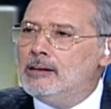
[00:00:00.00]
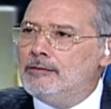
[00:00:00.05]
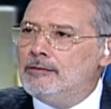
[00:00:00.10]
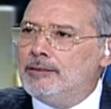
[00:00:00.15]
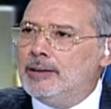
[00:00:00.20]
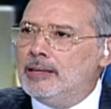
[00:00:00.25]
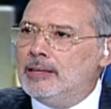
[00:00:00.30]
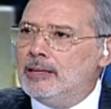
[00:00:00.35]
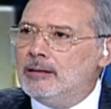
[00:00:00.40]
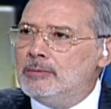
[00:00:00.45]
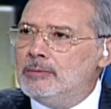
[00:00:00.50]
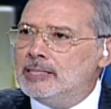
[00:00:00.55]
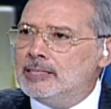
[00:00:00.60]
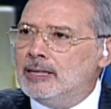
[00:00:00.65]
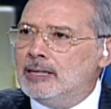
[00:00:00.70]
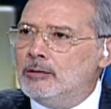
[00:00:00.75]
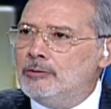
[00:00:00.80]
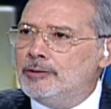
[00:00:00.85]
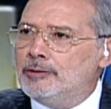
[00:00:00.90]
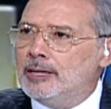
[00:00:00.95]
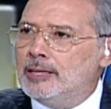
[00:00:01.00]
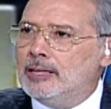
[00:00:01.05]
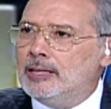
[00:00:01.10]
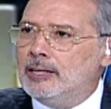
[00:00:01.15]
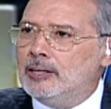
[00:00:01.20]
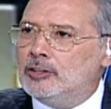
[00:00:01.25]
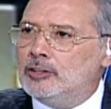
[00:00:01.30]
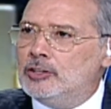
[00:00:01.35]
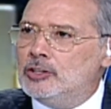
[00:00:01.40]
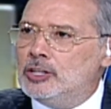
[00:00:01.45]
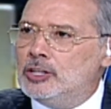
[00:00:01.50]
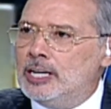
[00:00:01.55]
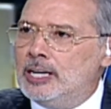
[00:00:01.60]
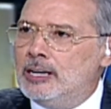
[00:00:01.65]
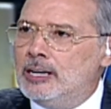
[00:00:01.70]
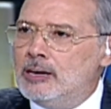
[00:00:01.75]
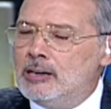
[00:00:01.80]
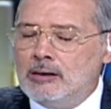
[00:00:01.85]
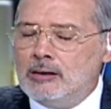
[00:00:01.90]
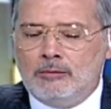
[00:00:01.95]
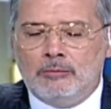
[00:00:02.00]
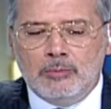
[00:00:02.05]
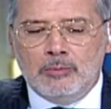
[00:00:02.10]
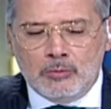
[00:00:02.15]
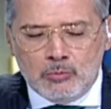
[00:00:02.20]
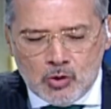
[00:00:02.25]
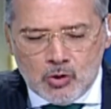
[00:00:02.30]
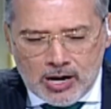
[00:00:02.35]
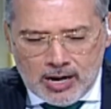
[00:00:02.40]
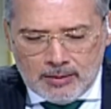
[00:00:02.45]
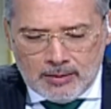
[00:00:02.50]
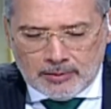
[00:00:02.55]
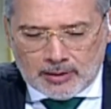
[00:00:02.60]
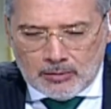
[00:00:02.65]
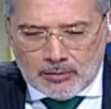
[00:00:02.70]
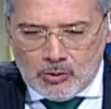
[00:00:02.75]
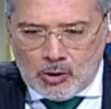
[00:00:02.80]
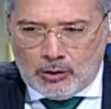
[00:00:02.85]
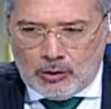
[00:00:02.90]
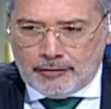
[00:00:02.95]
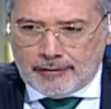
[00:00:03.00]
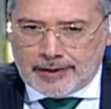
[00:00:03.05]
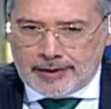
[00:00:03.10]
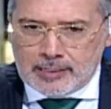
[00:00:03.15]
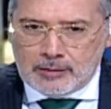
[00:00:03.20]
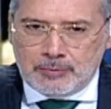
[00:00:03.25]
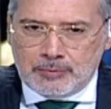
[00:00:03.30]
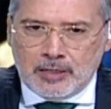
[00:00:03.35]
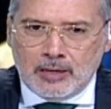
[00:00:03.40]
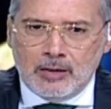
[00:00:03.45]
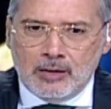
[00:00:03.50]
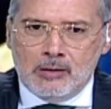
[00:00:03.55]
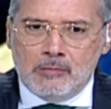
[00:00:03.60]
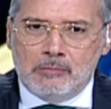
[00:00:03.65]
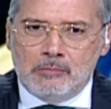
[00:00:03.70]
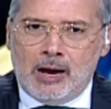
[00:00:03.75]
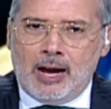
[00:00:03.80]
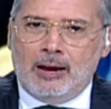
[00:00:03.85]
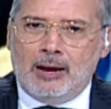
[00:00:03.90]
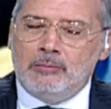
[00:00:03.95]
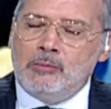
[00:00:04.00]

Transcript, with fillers: في هذه المساله وفي هذا الاتجاه بموائمه الموقف الرسمي مع